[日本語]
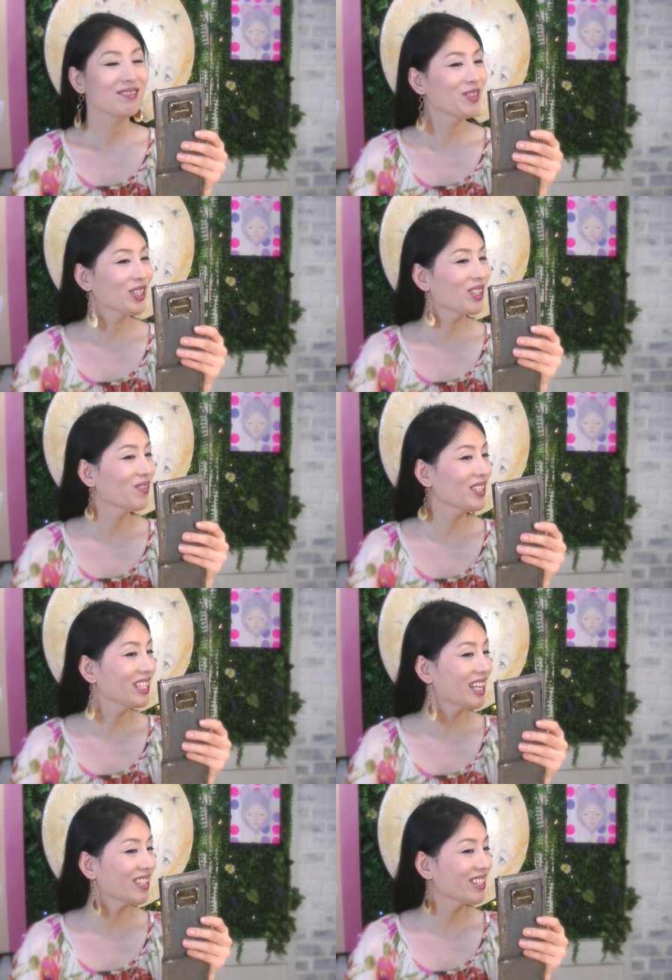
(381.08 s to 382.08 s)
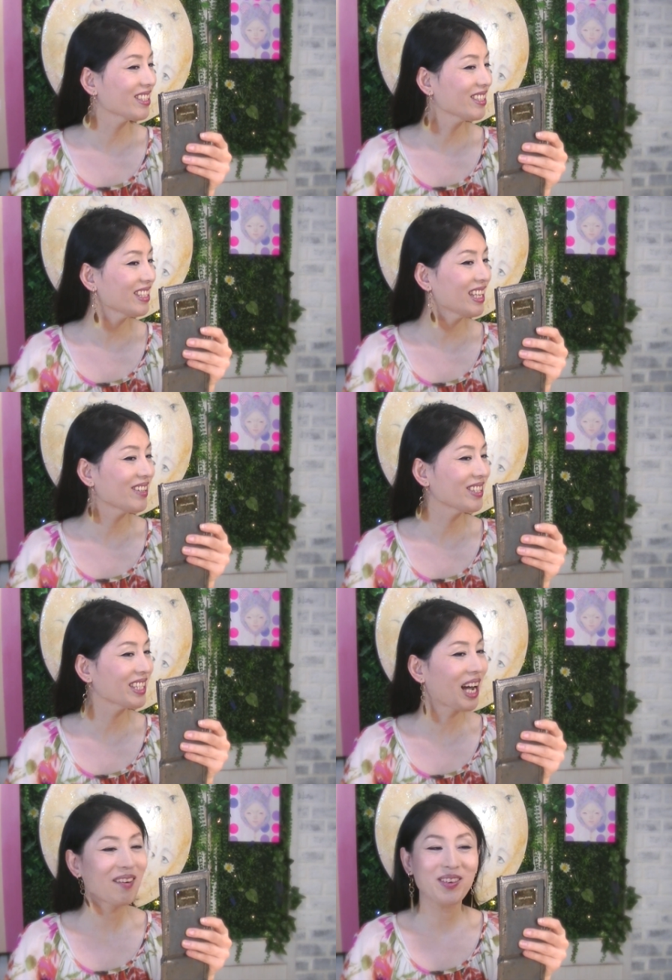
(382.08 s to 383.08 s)
もうちょっと短く作り直
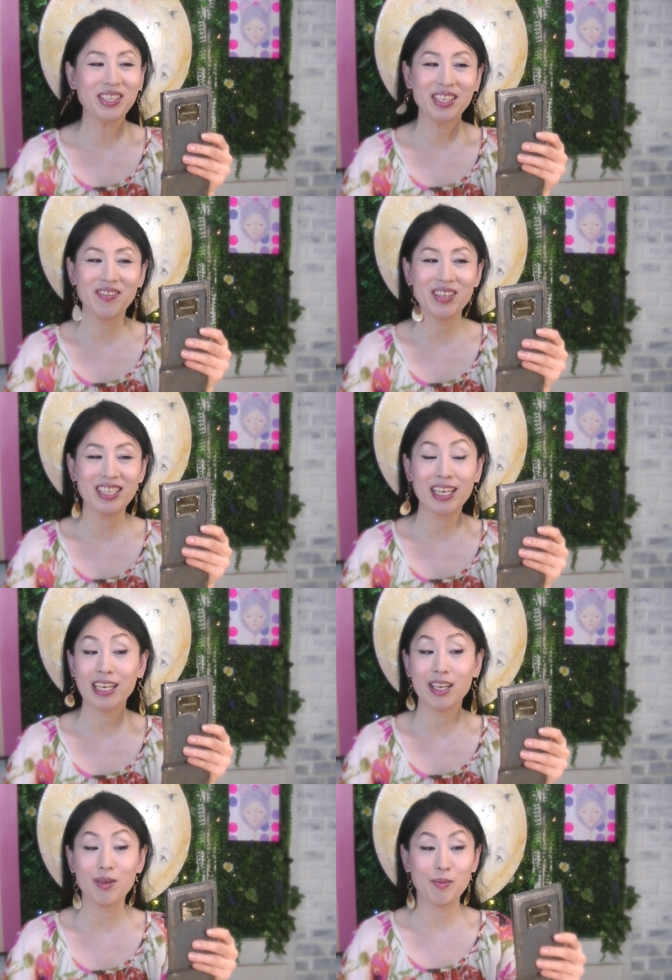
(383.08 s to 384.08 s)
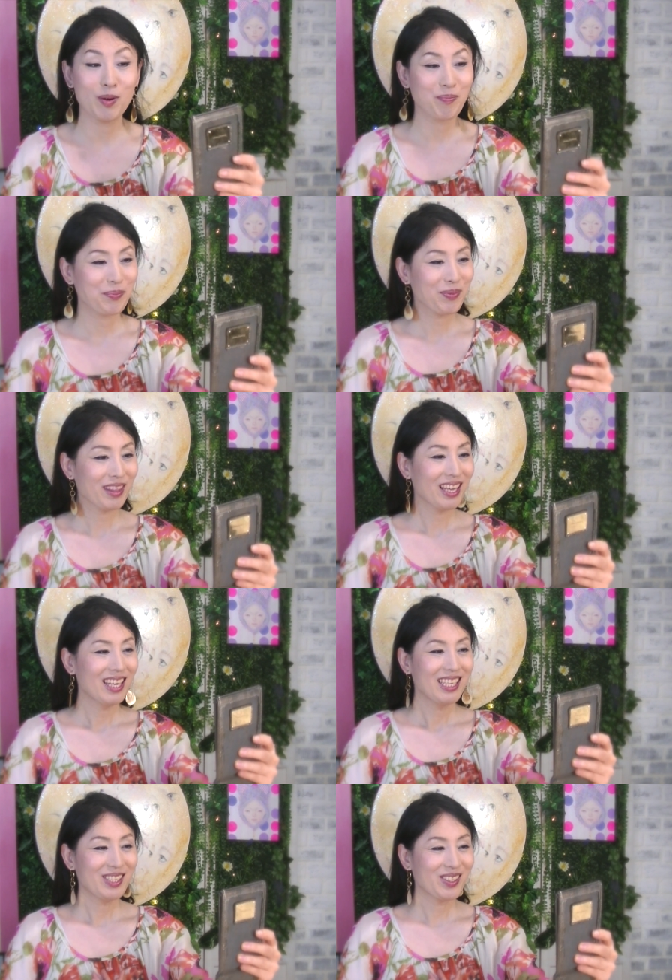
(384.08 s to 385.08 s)
すかもしれませんけれども、
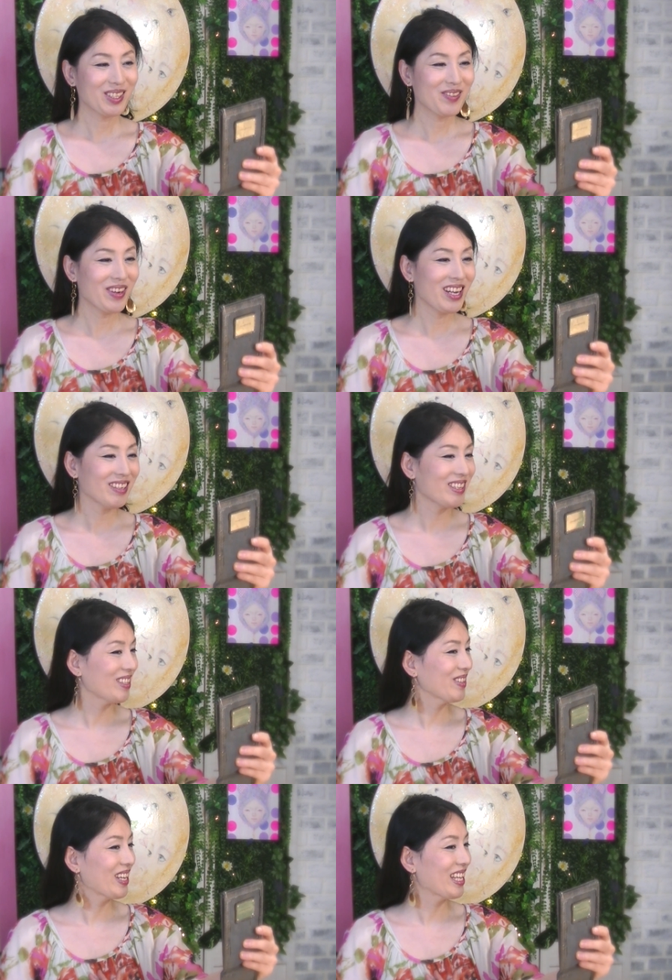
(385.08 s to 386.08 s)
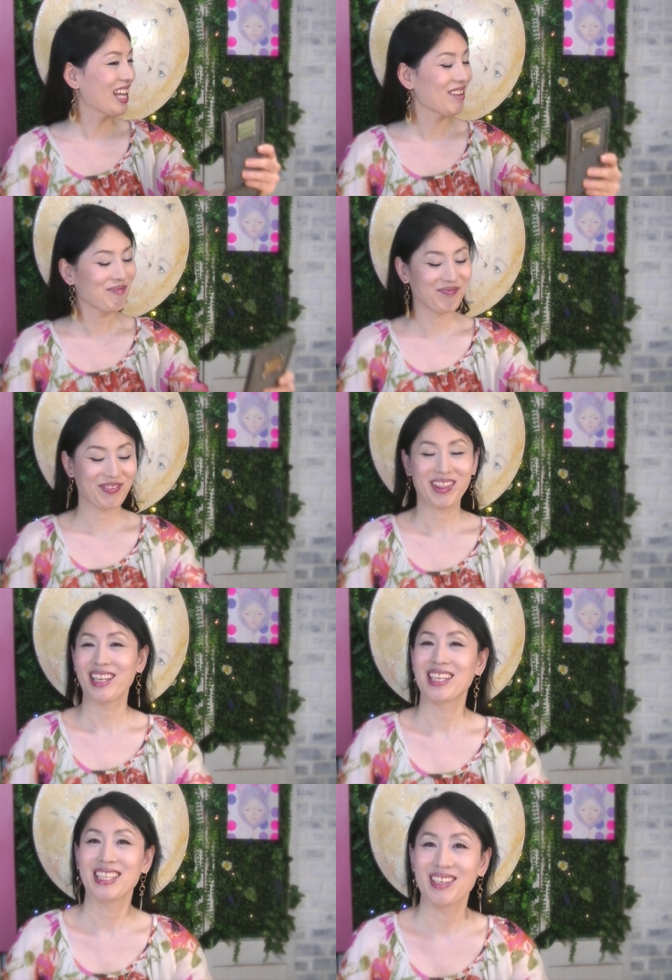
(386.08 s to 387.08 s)
ちょっとしばらくはこれで
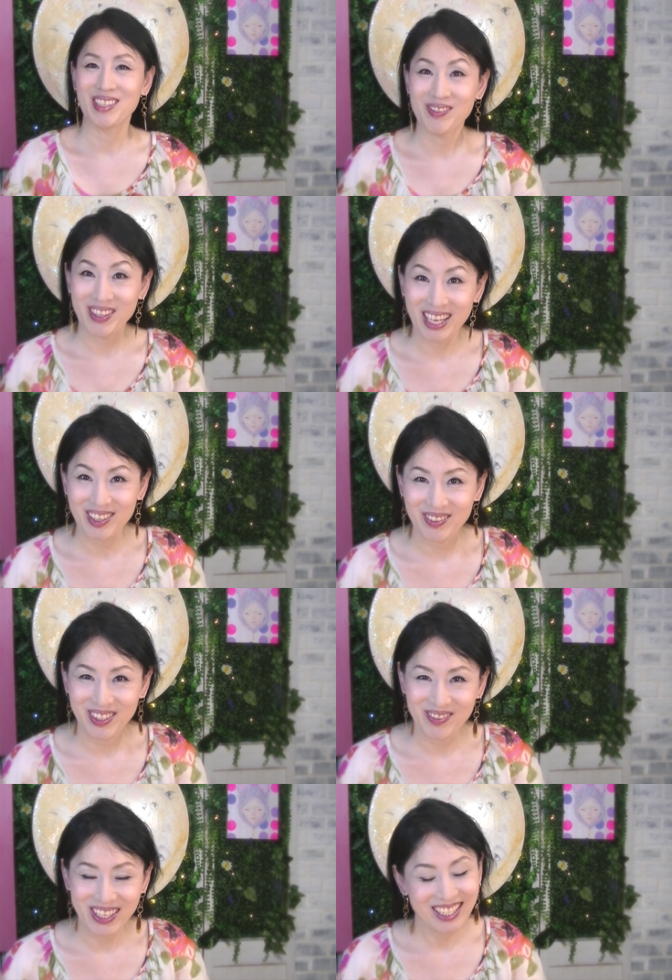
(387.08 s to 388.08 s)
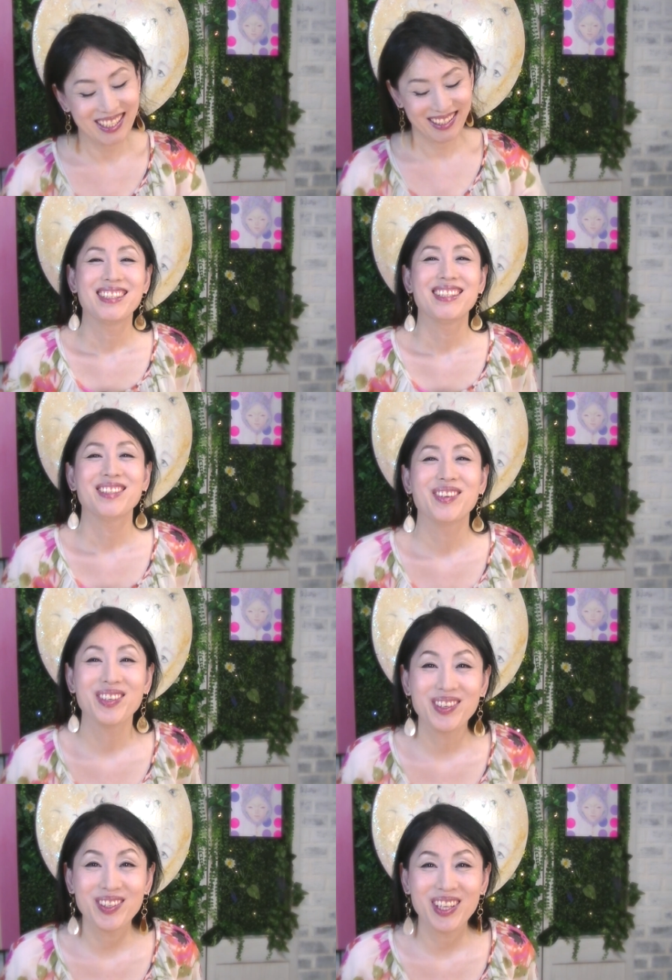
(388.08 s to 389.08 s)
楽しみたいと思います。と
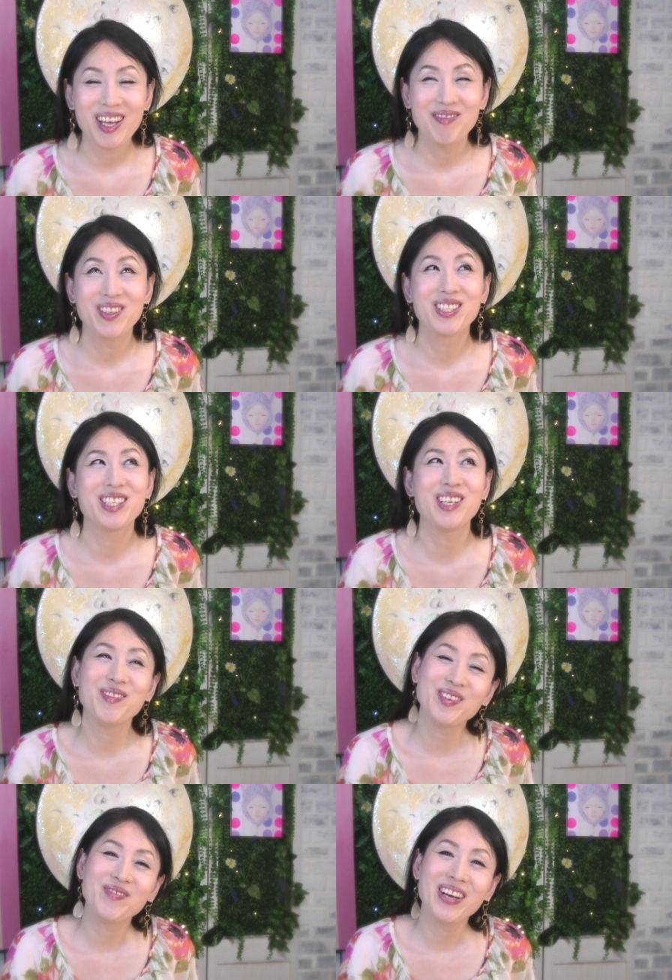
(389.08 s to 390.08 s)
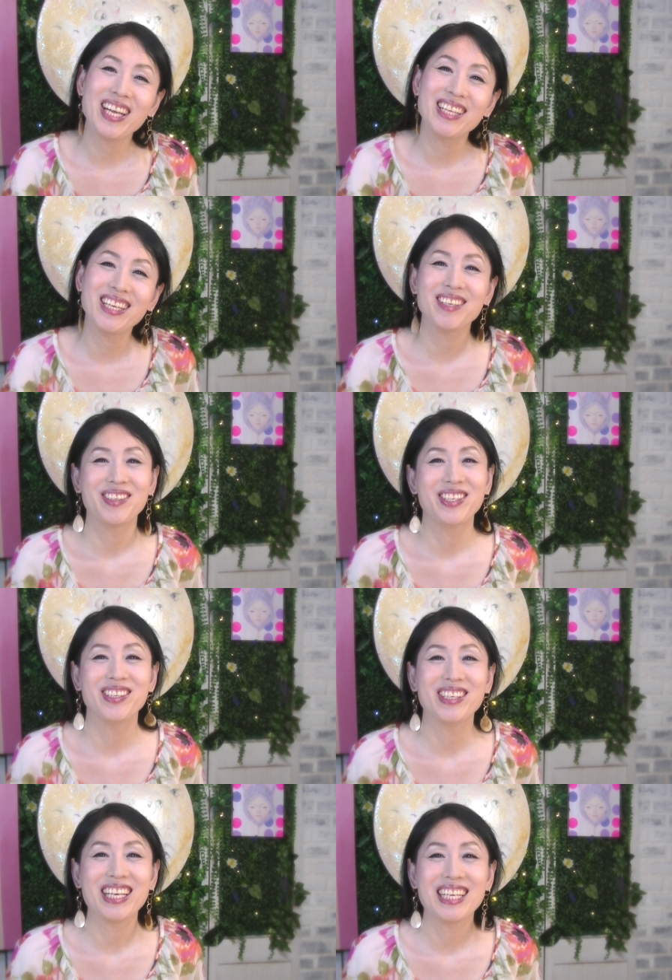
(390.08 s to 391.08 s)
いうことで、もう随分前に
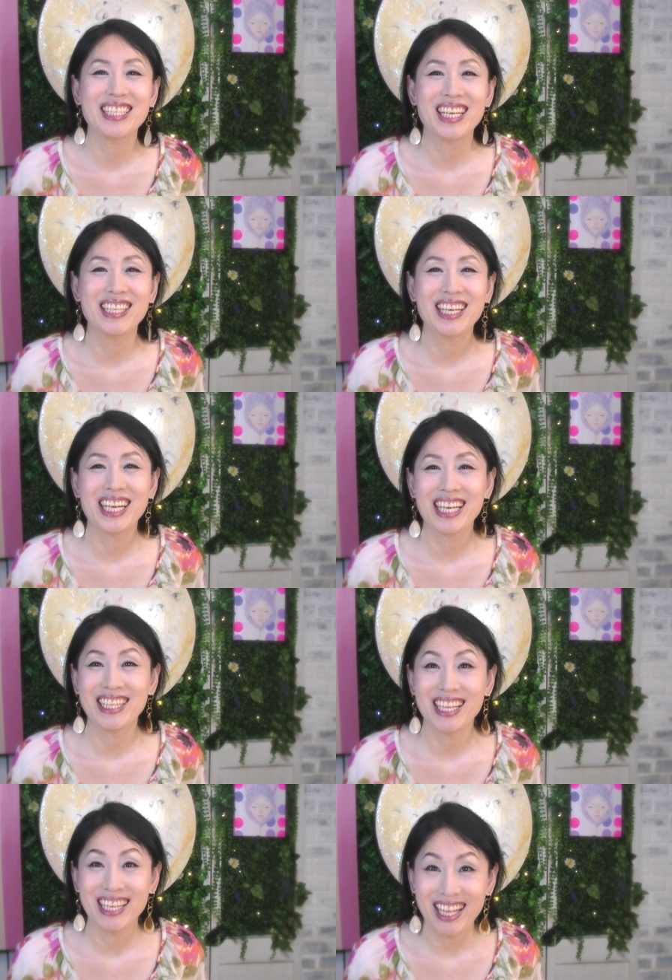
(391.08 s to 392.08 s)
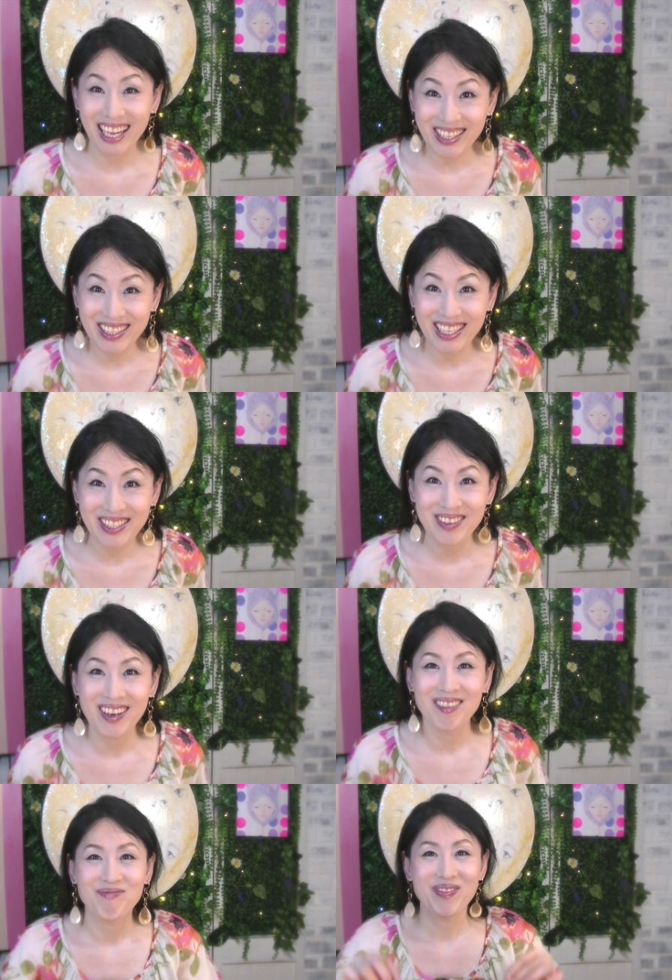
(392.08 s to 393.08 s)
古着屋さんで買ったネックレスを